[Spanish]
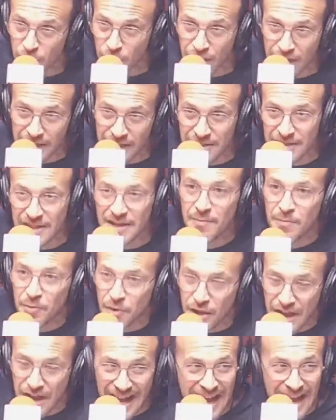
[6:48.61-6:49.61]
con Argentina
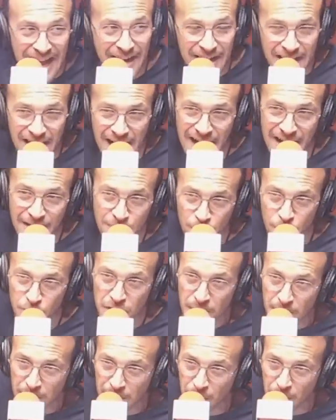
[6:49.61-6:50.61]
porque encarna a la
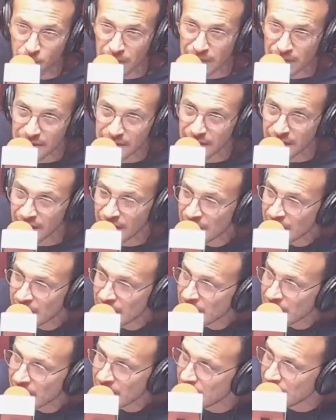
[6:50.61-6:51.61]
industria paulista
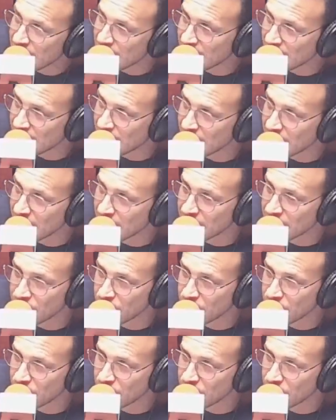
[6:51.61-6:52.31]
y eh,